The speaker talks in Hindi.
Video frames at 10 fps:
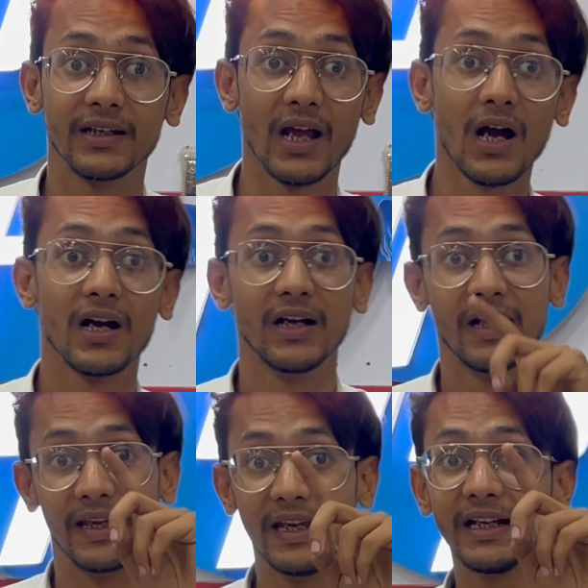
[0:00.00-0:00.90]
क्या
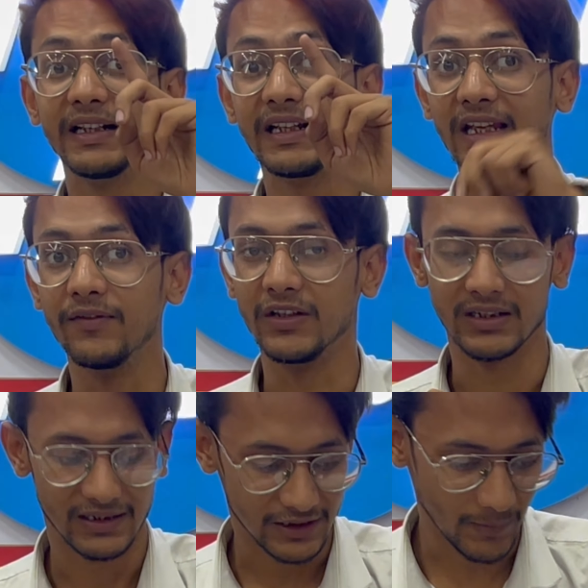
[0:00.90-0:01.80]
एक टीवी
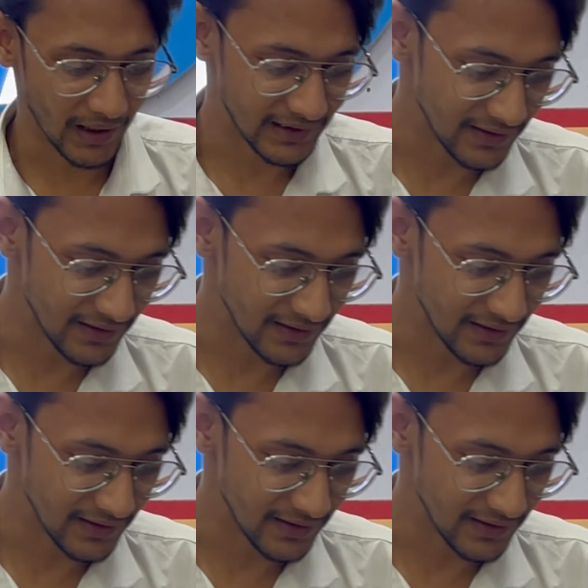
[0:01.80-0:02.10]
स्मार्ट